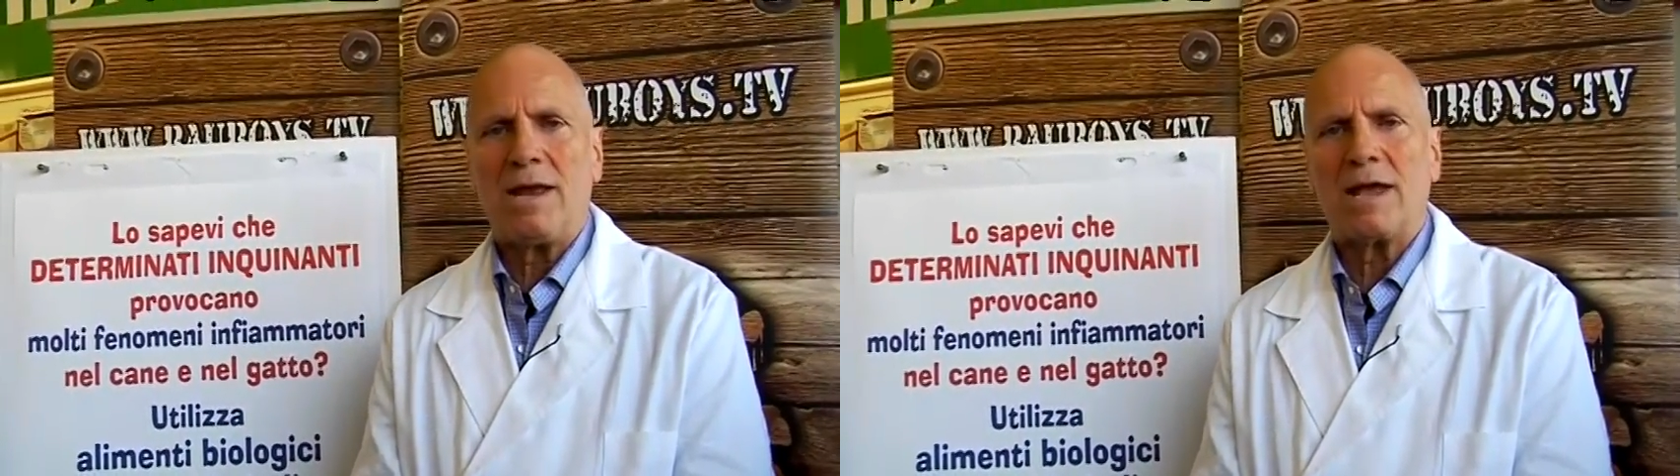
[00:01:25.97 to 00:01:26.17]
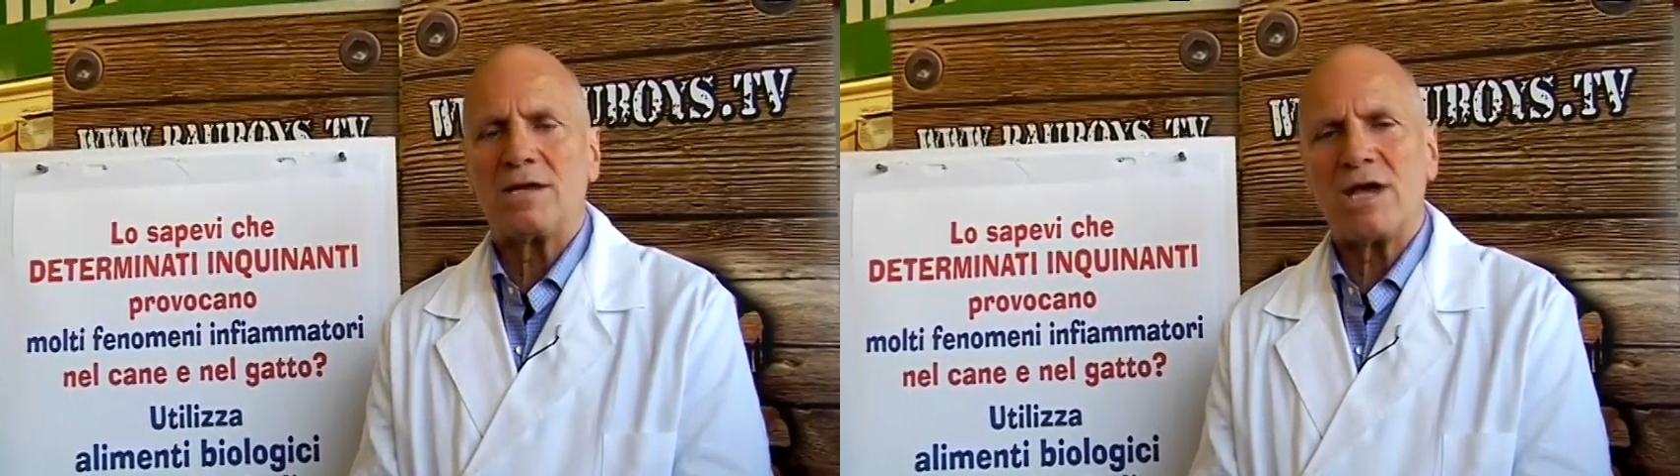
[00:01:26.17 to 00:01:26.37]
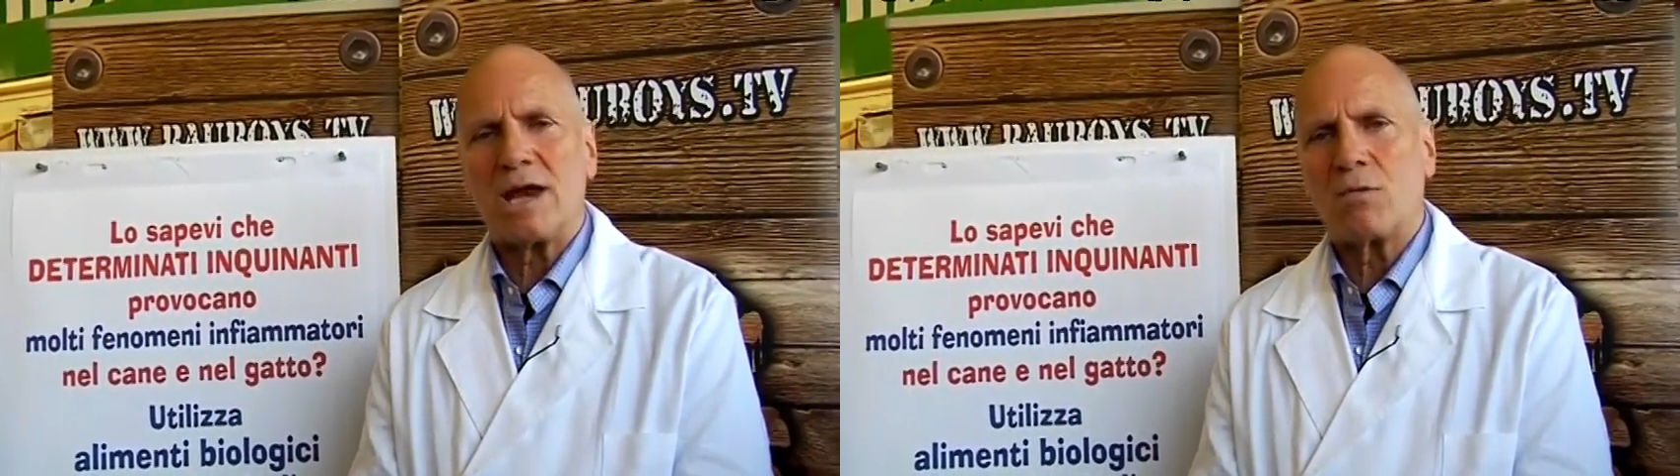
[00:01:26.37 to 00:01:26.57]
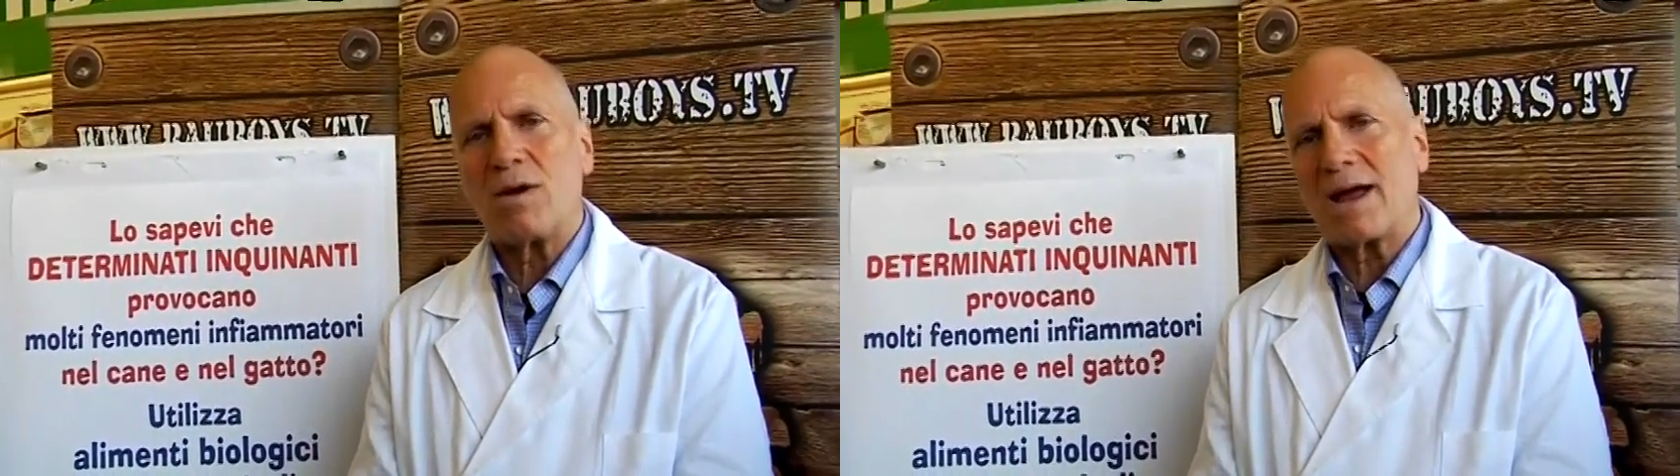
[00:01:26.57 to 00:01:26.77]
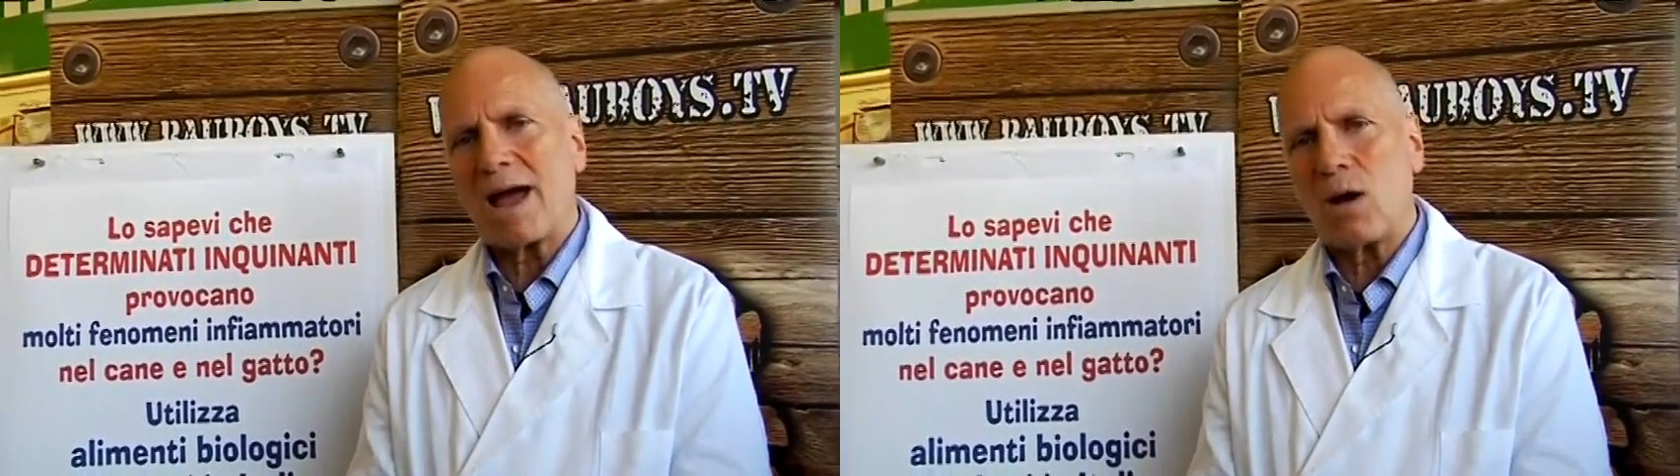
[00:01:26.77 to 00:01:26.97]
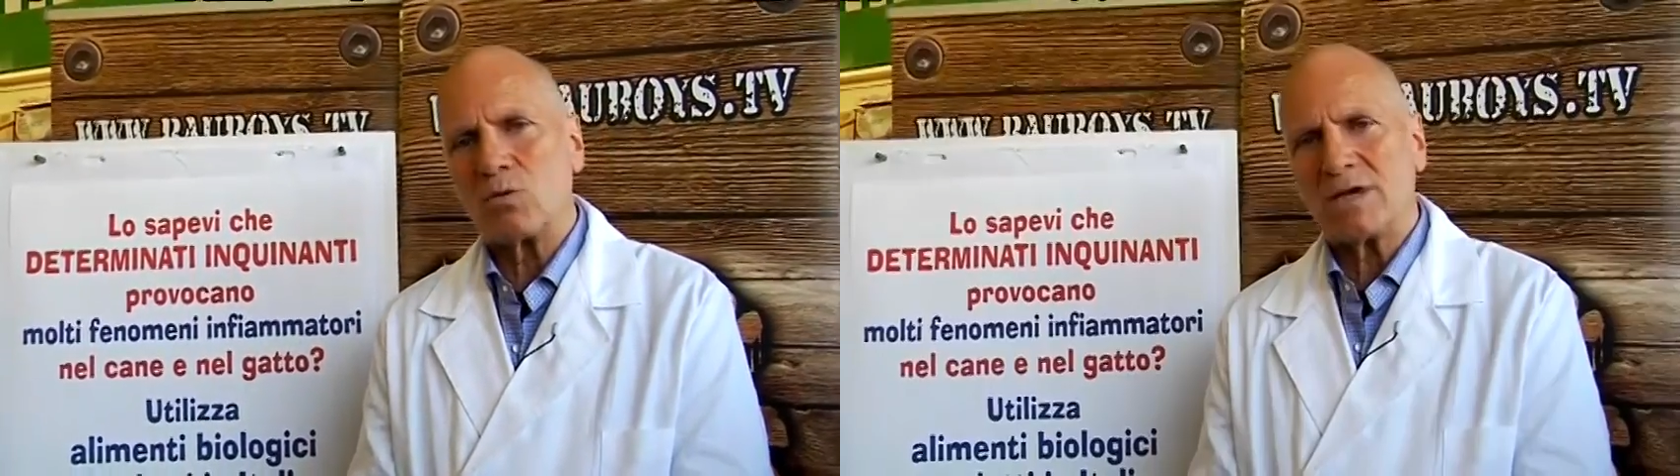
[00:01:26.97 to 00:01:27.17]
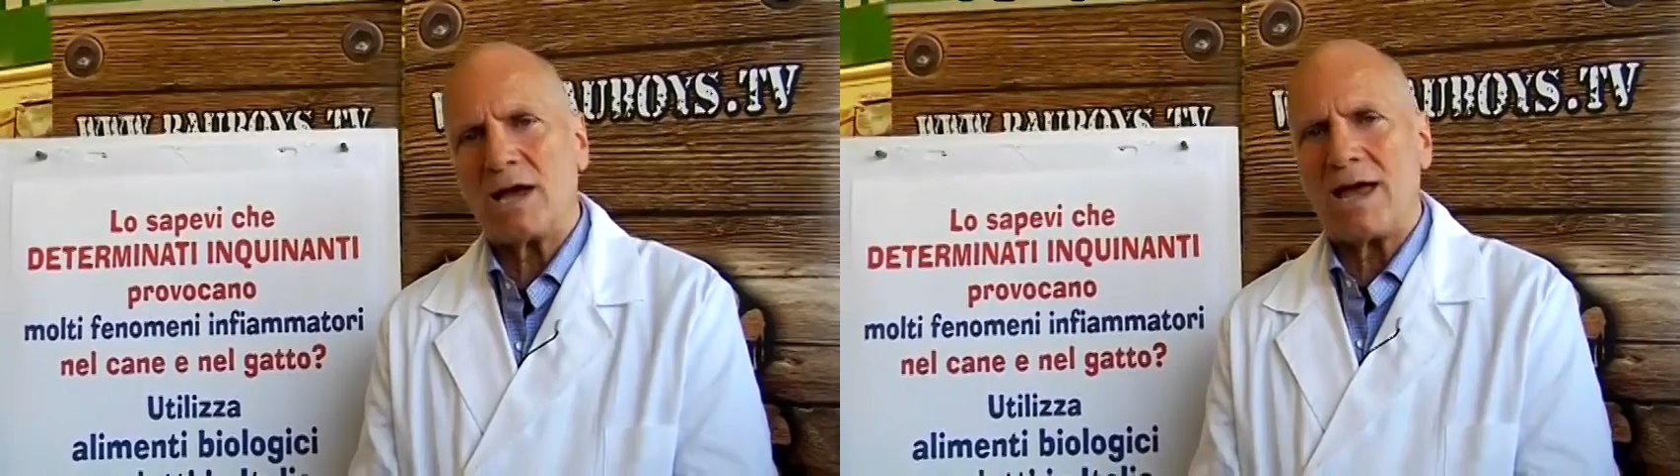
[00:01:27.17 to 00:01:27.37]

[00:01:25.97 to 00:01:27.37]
che c'era una causa